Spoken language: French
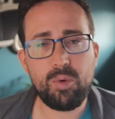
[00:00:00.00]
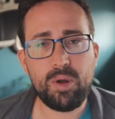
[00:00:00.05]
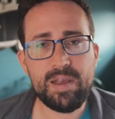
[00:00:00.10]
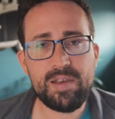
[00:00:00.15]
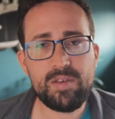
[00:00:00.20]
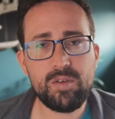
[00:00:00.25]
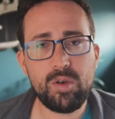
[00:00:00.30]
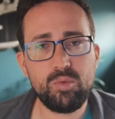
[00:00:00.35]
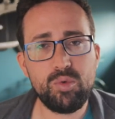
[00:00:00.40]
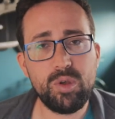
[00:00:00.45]
prend
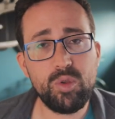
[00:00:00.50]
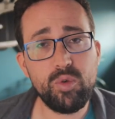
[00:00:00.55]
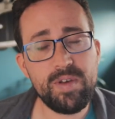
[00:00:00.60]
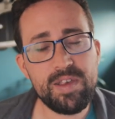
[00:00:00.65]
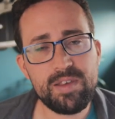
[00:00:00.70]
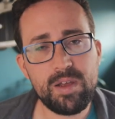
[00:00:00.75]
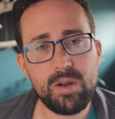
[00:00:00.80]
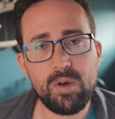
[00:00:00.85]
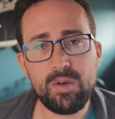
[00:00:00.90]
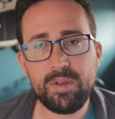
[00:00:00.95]
l'exemple de la
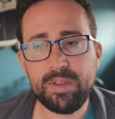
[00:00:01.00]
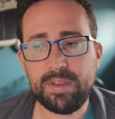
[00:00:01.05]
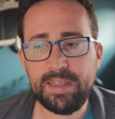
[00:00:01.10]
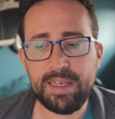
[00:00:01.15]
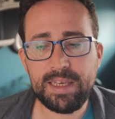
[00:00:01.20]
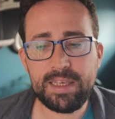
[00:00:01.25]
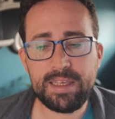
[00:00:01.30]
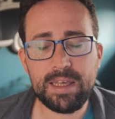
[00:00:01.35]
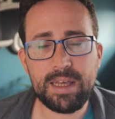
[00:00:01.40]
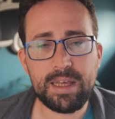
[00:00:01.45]
Nouvelle-Zélande,
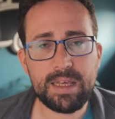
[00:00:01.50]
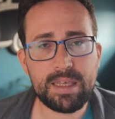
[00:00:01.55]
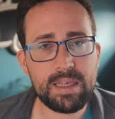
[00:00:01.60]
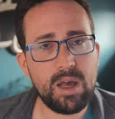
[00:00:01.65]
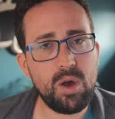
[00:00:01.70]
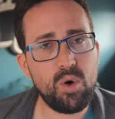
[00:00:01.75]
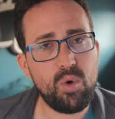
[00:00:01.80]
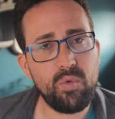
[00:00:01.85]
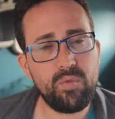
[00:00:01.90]
dès qu'il y a un cas,